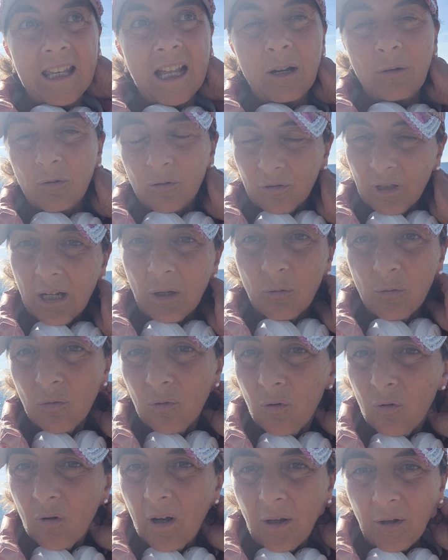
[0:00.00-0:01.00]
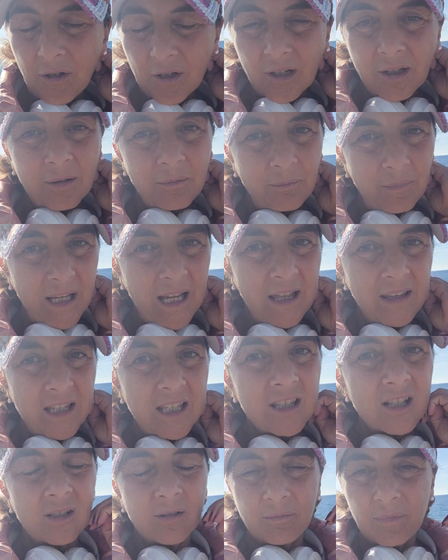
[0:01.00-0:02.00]
y algún, algún jugador me ha
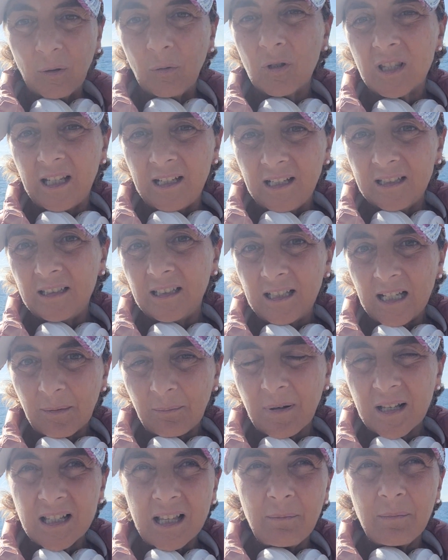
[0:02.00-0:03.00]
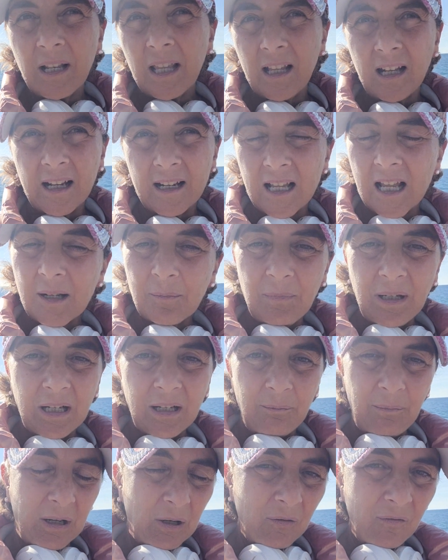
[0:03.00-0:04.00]
dicho, me gustaría tener más hambre de ganar, me,
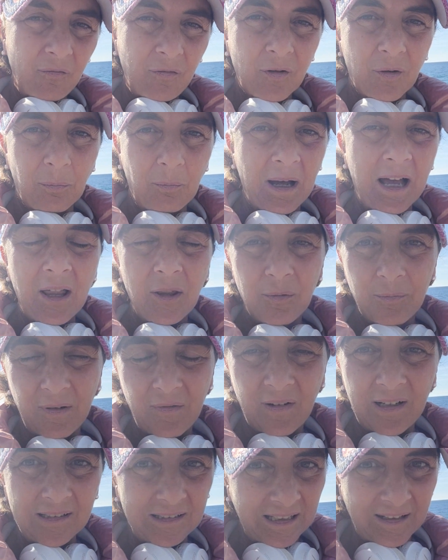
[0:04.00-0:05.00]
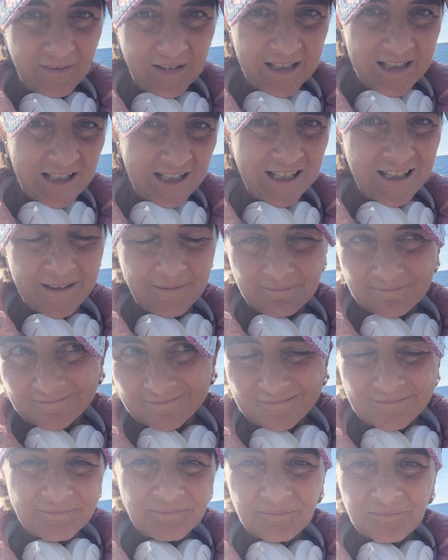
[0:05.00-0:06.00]
he conformado, me faltaba ese,
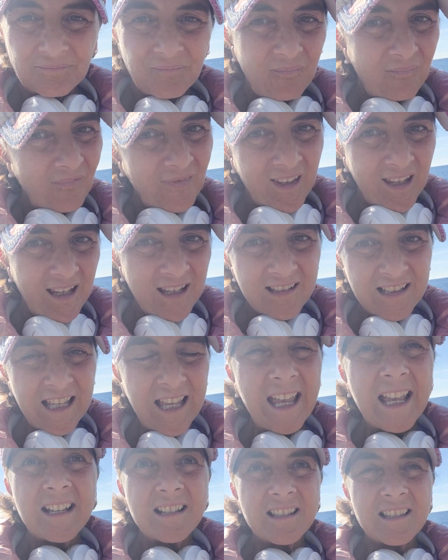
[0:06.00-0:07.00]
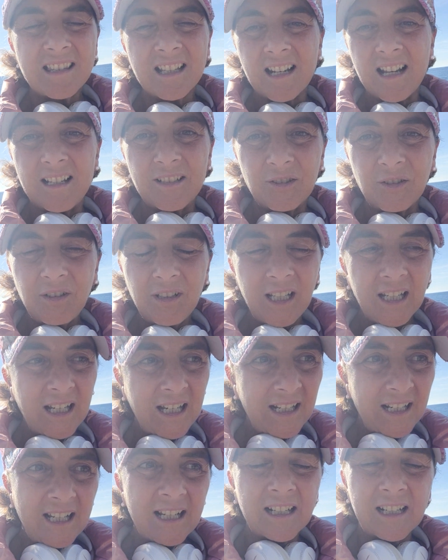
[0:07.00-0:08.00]
ese extra, ¿no? De
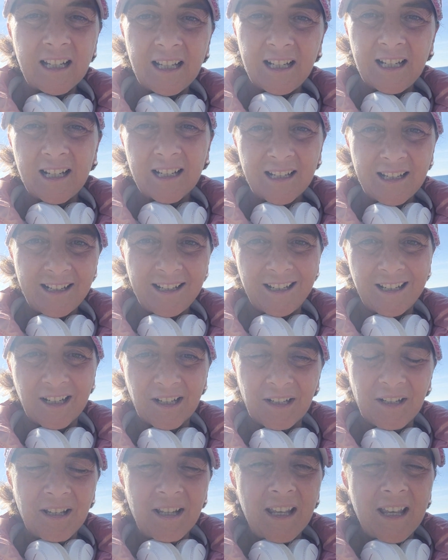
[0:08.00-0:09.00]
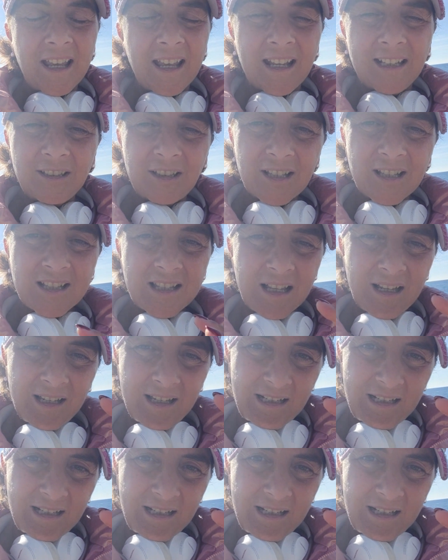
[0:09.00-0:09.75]
querer, querer, querer. Entonces